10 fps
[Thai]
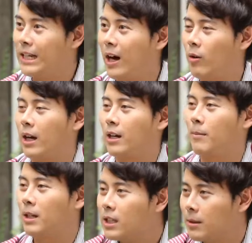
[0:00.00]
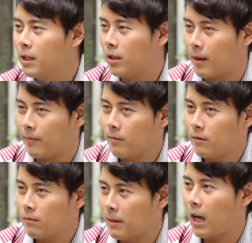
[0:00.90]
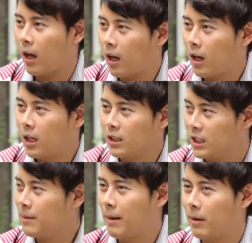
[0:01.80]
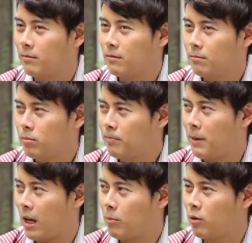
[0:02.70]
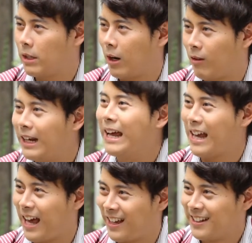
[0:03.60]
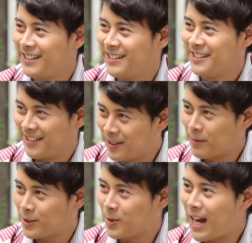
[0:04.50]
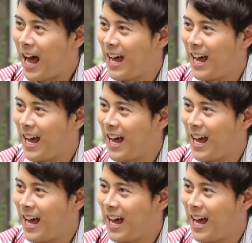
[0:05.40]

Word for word: นเดียวอย่างนั้นนะบางทีเพื่อนก็แบบ เป็นไรอะหรือที่บ้านแบบเป็นไรพูดคนเดียว อะไรอย่างเงี้ยเออก็ช่วยได้